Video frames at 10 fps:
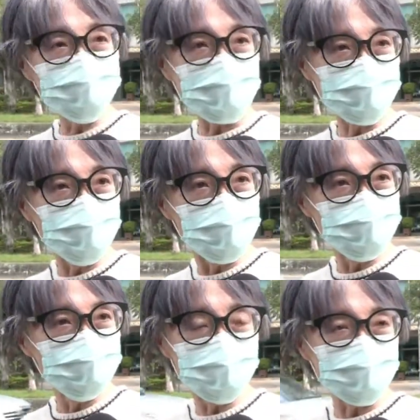打电话
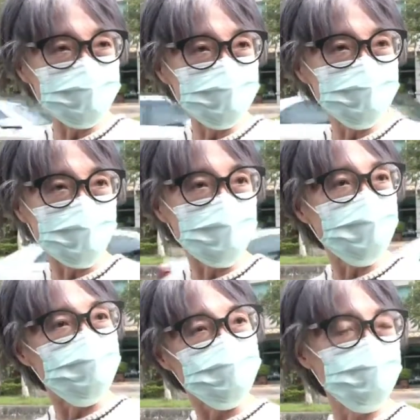去台电查，他
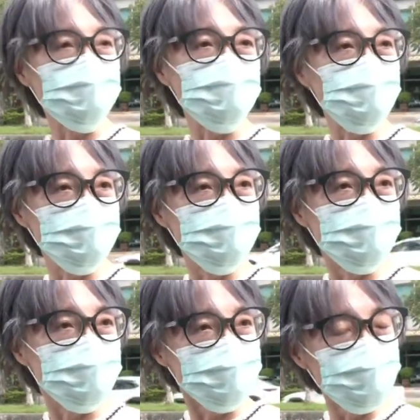也说没问
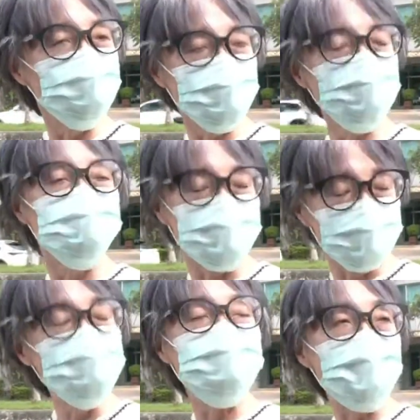题，可是我们就是比
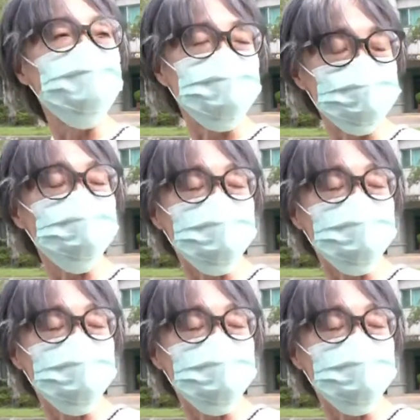一般人都